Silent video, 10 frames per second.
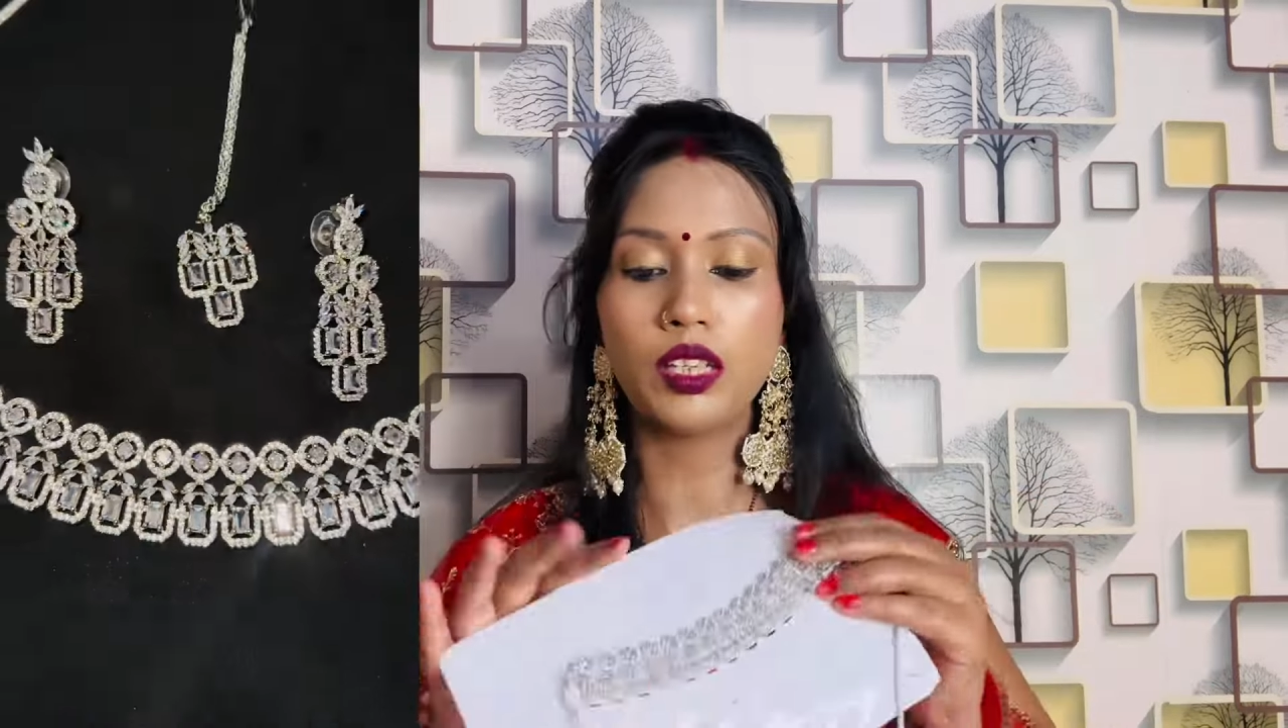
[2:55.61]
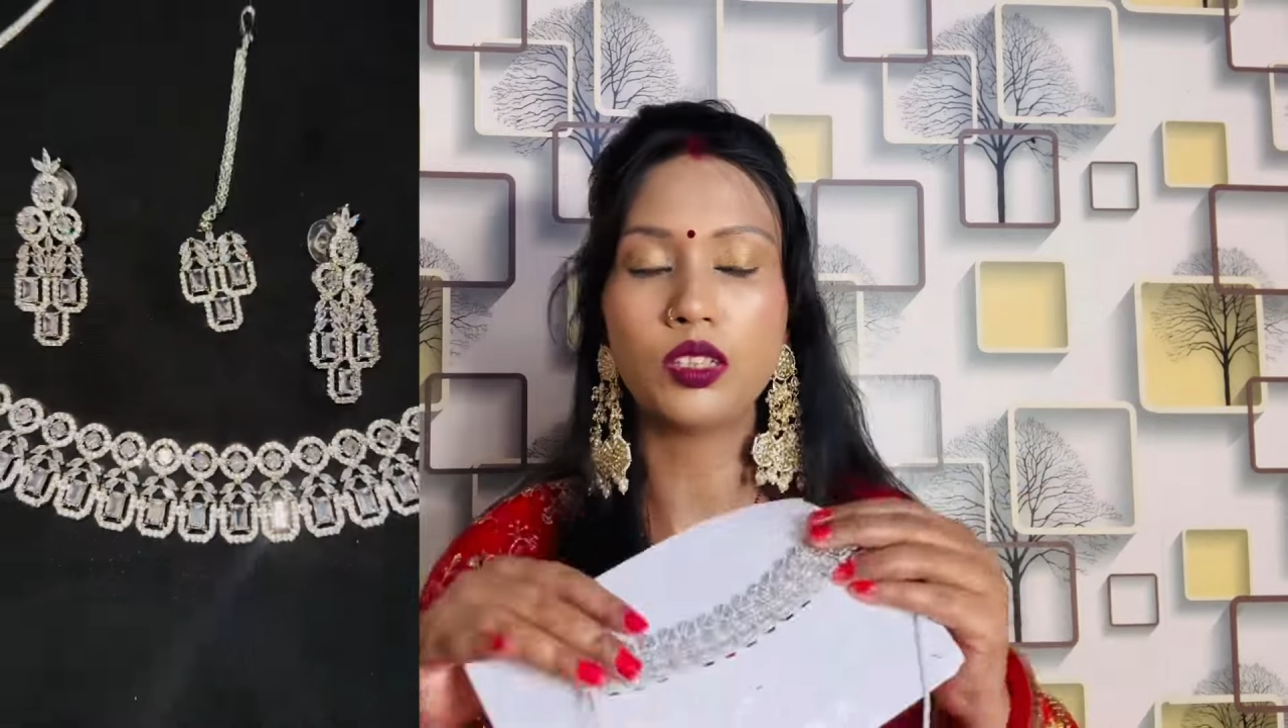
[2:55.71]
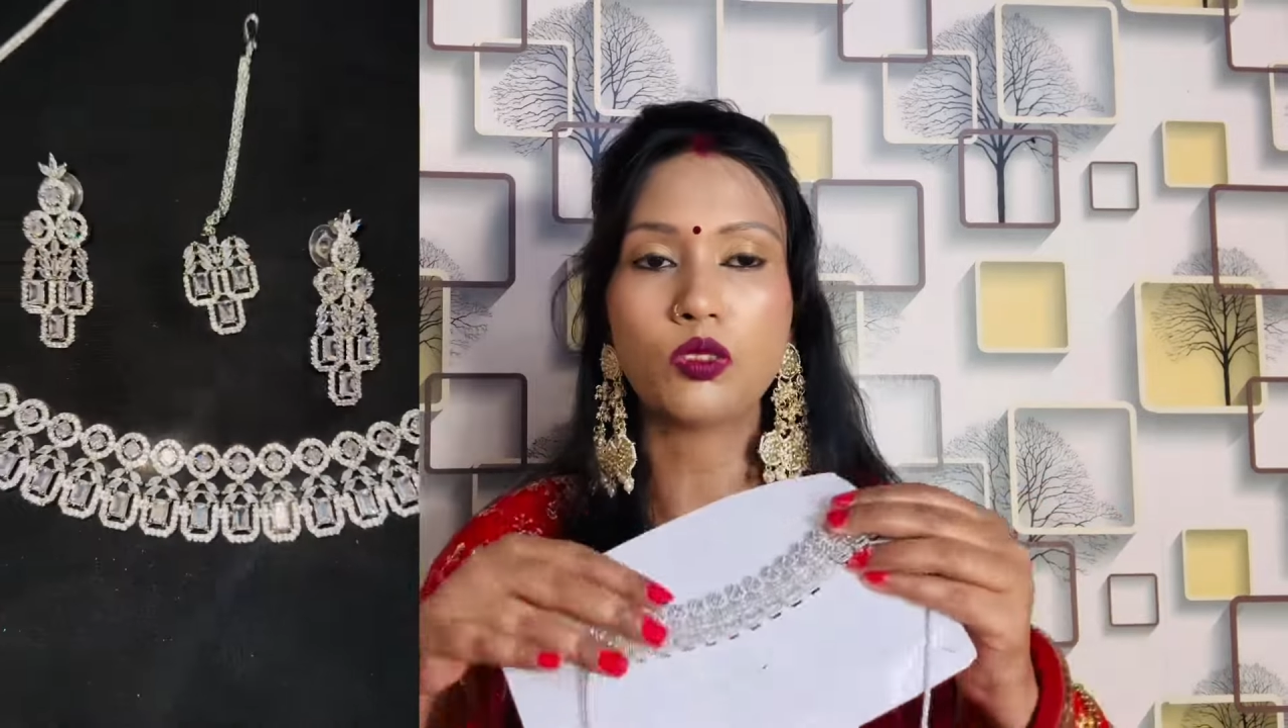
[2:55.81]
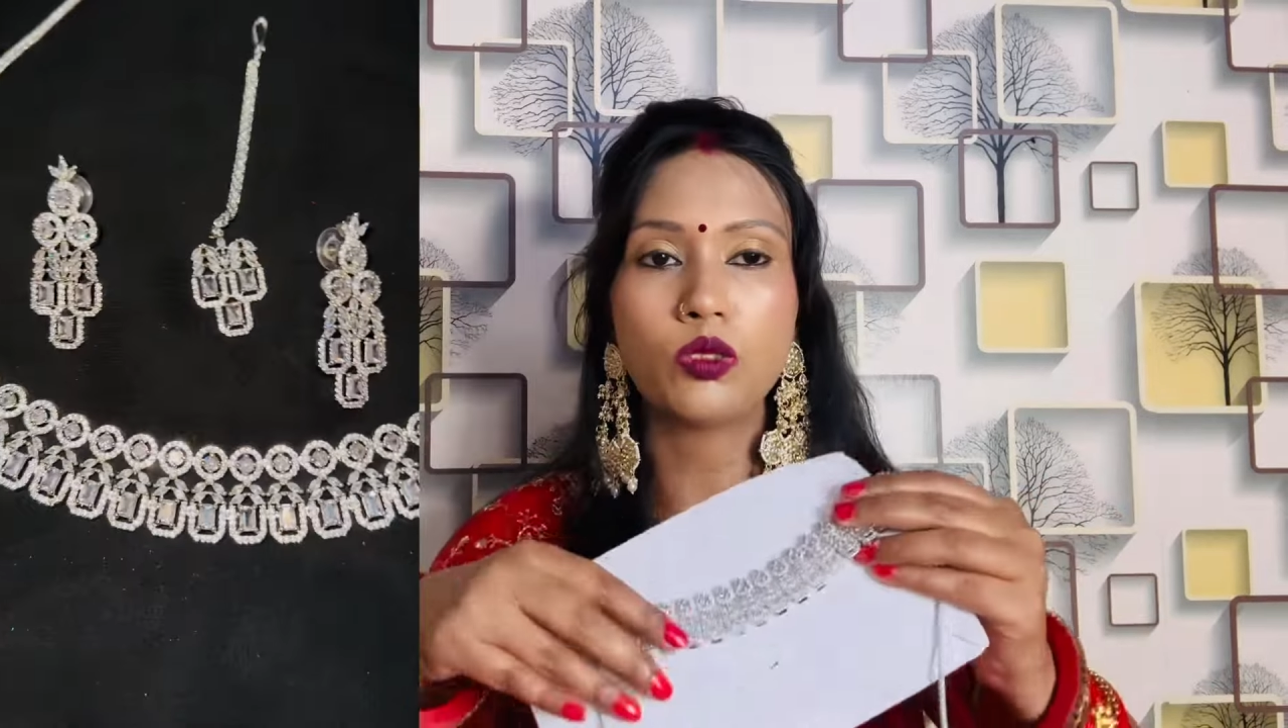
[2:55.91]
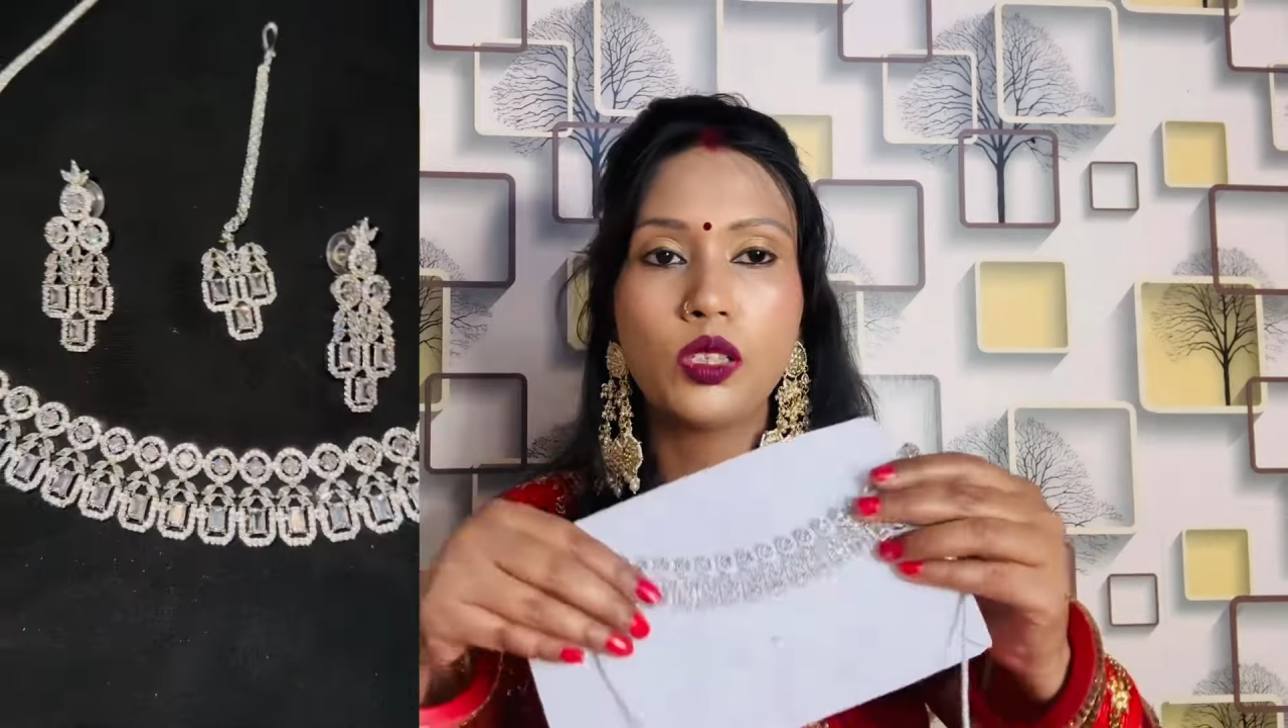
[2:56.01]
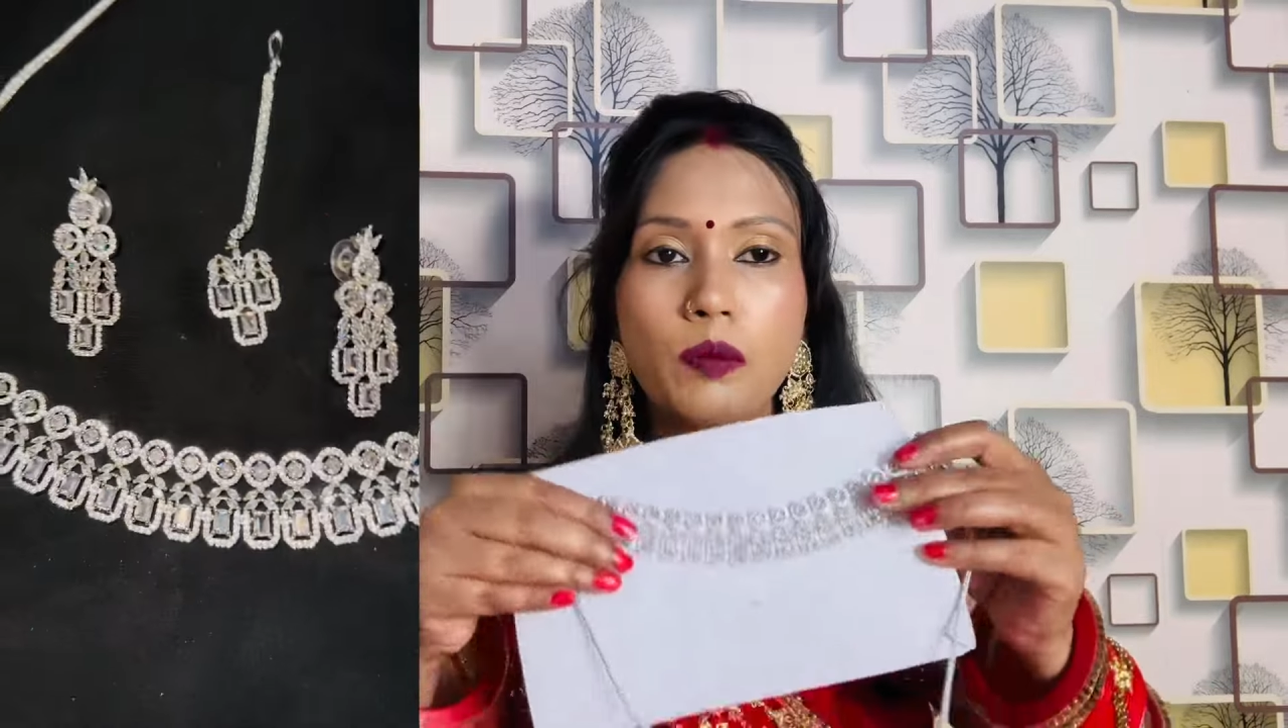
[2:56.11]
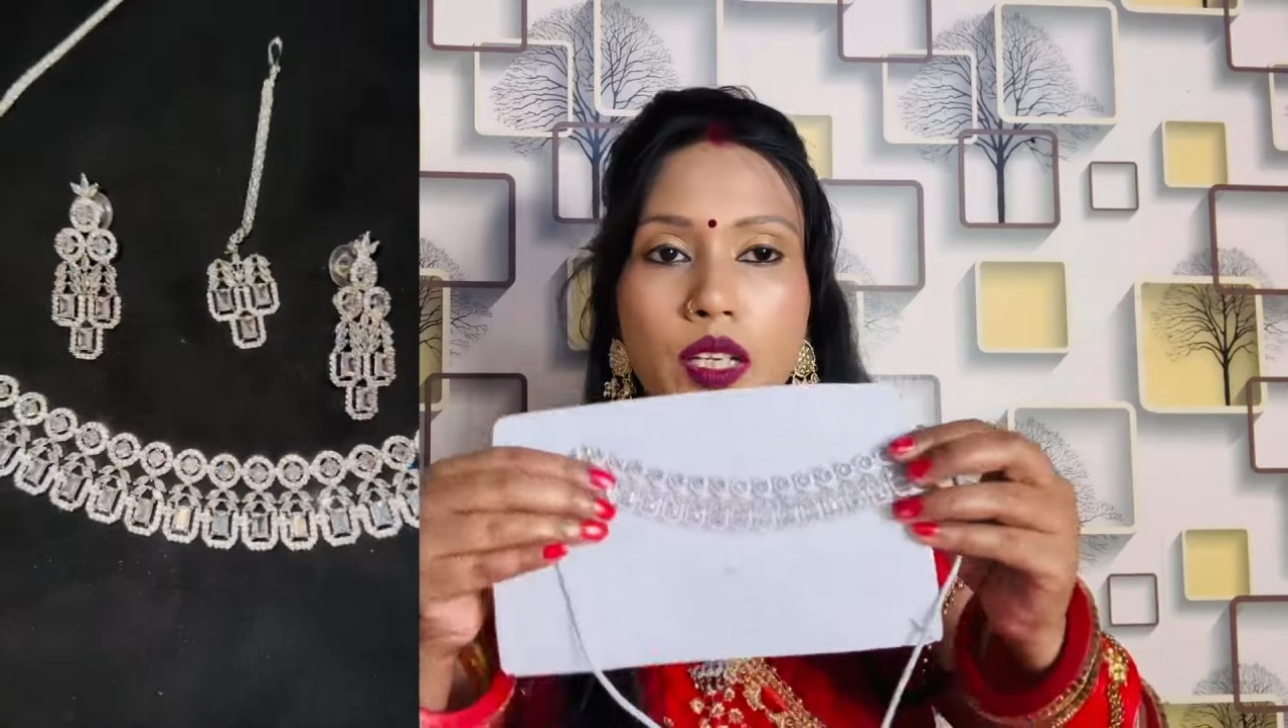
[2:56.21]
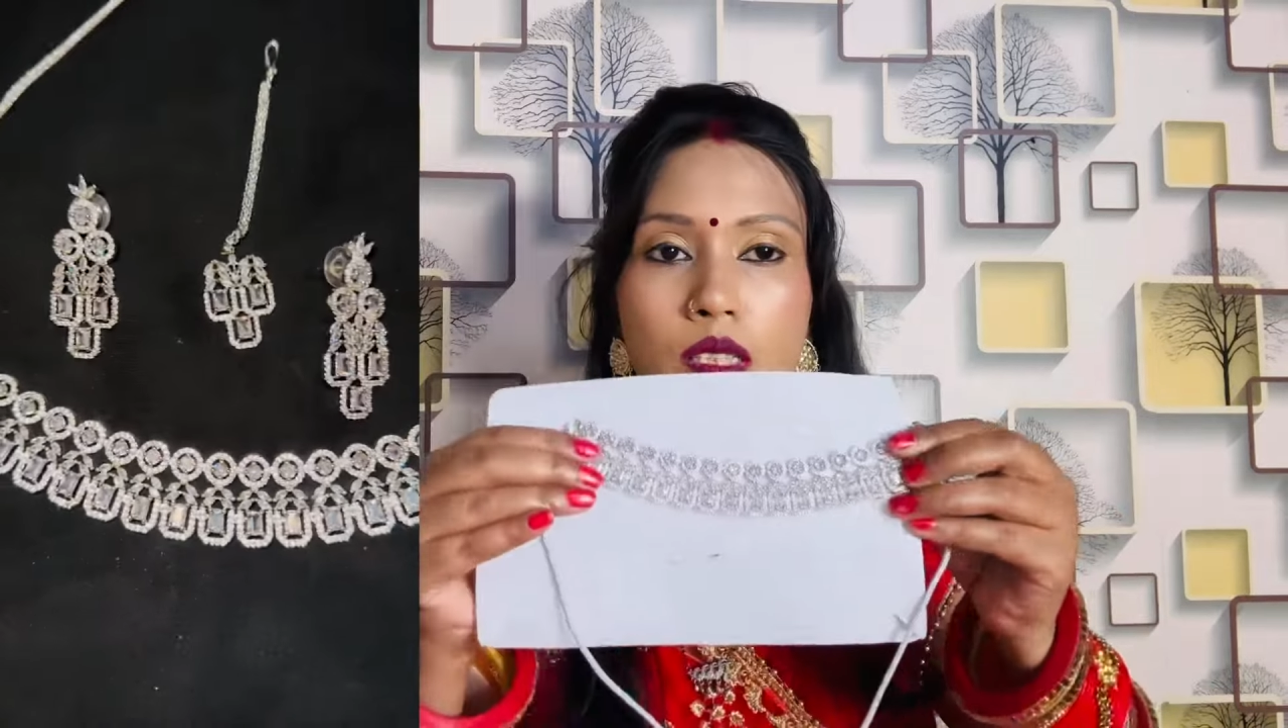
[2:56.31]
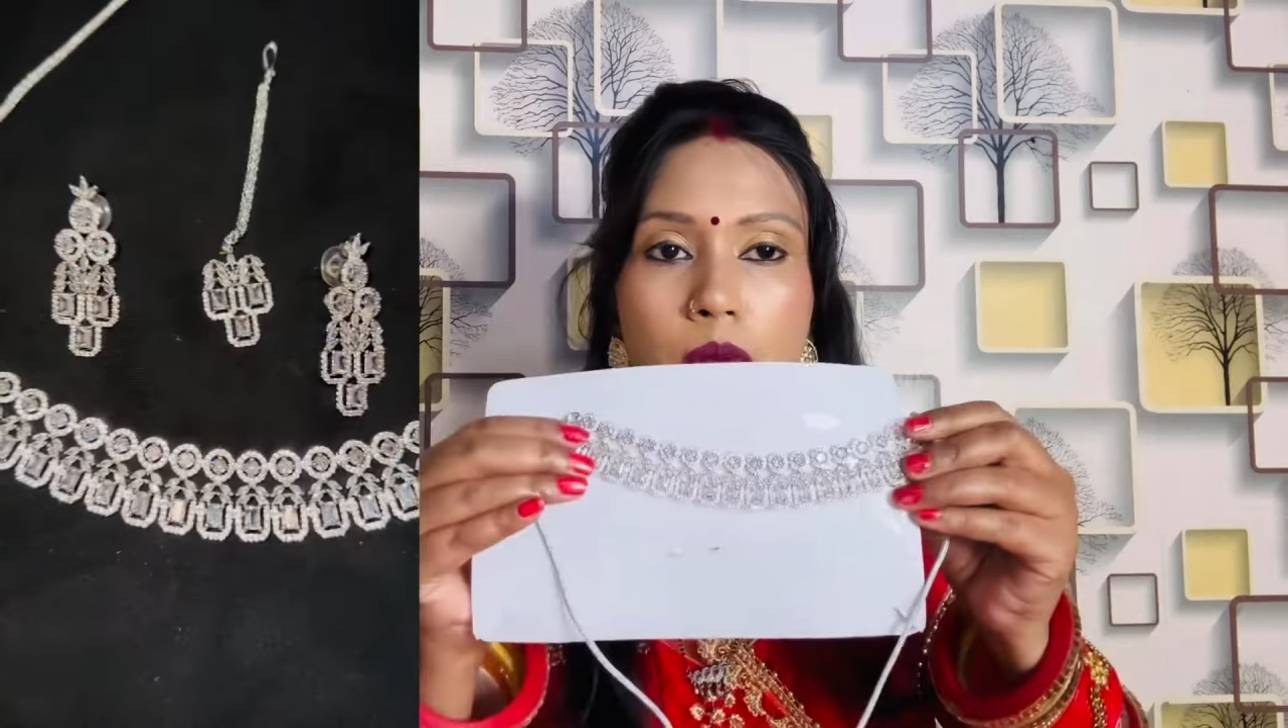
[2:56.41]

इसको जब मैं इस